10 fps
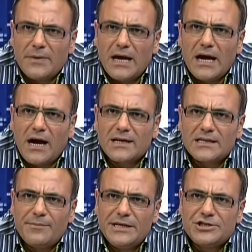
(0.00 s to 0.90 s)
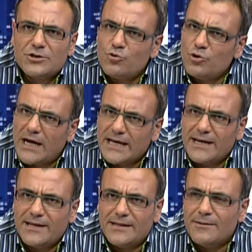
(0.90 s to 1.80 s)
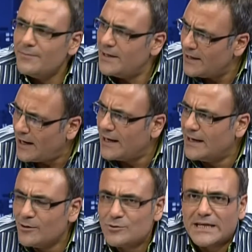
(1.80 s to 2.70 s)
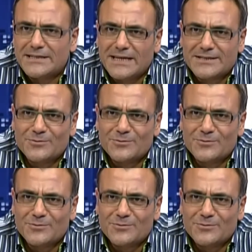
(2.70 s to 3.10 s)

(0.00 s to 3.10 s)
E, akademi için dünyaya indim. E, hala yüksek lisansımı